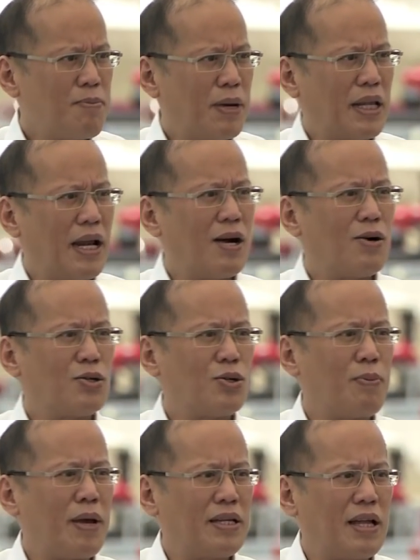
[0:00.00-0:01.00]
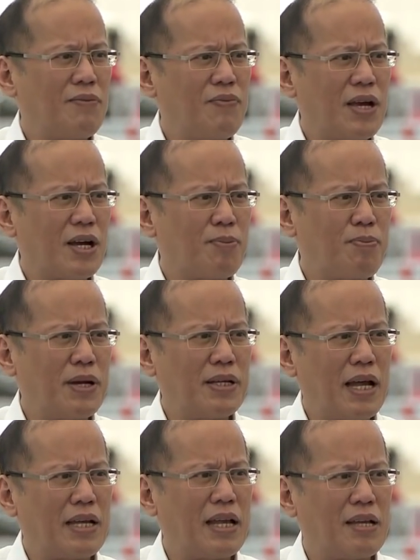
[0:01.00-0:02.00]
pati na ang automated fingerprint
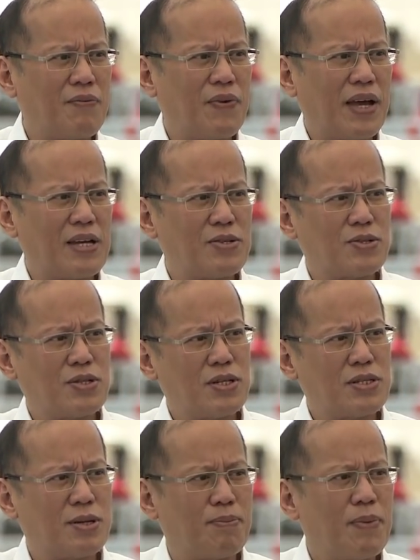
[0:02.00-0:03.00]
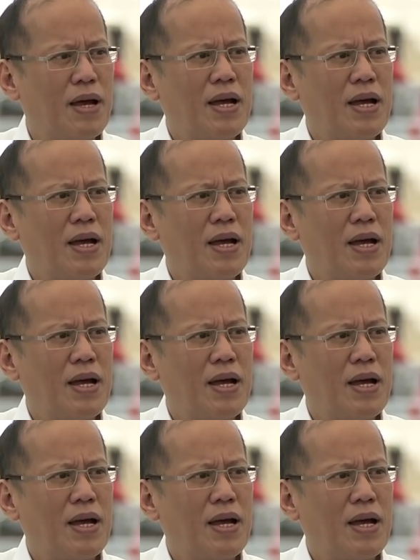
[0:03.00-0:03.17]
identification system